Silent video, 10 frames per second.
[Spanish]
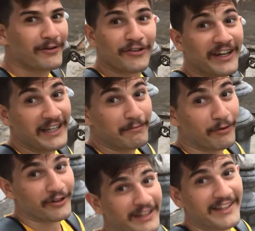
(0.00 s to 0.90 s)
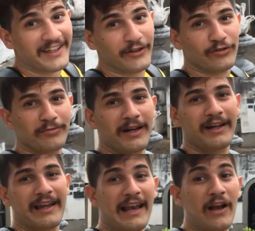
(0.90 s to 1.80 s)
personaje importante de
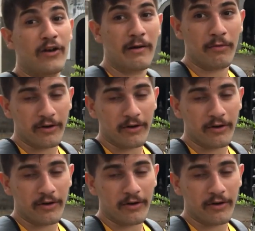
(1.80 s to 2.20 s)
Tucumán que es la Lola